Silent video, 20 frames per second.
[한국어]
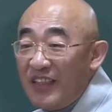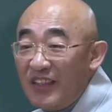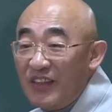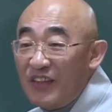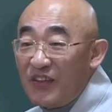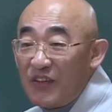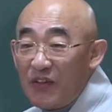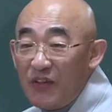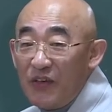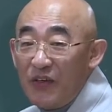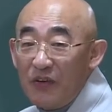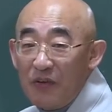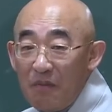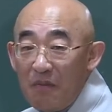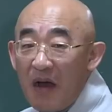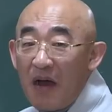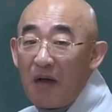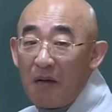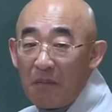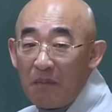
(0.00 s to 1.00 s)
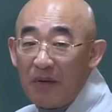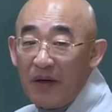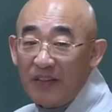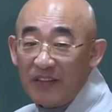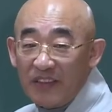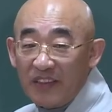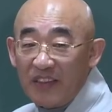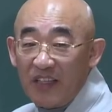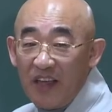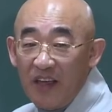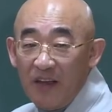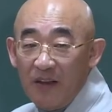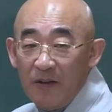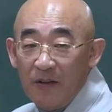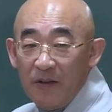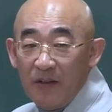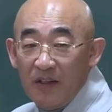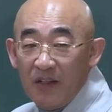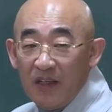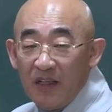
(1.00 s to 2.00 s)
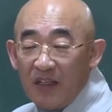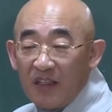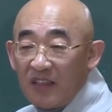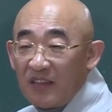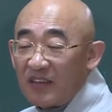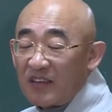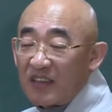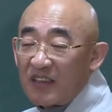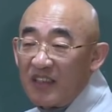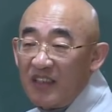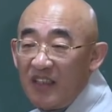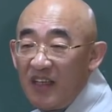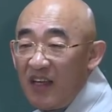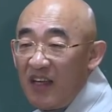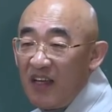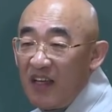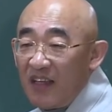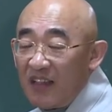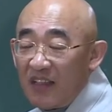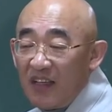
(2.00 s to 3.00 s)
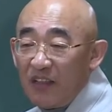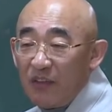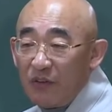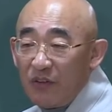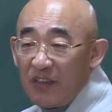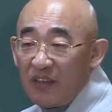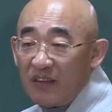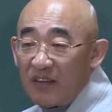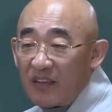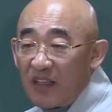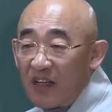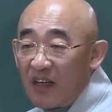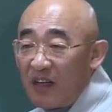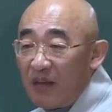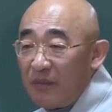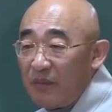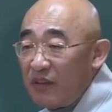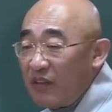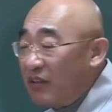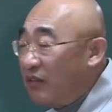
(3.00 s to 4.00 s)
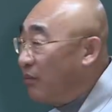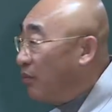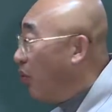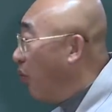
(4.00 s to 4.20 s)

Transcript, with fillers: 있는 거예요. 막바지에. 그래서 기에 해당이 되는 사람들은